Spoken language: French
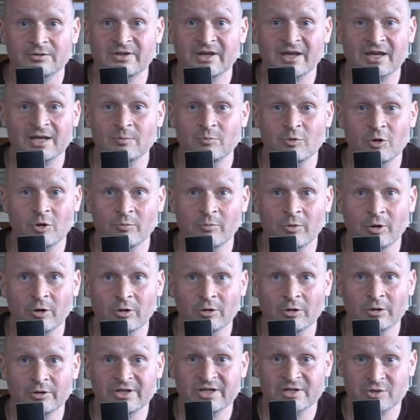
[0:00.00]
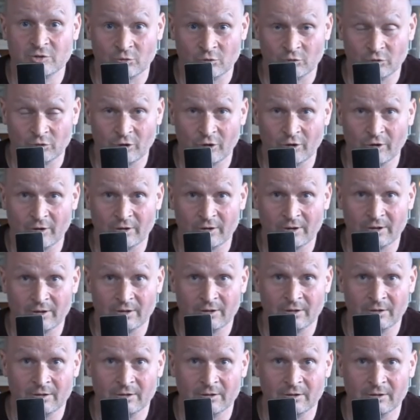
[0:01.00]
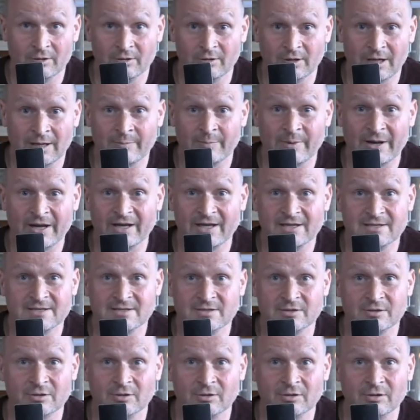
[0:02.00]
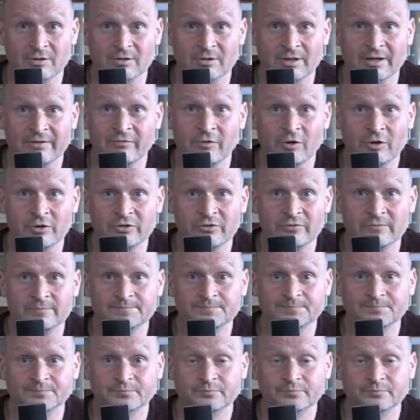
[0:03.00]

terriblement destructeur apparaisse est forte.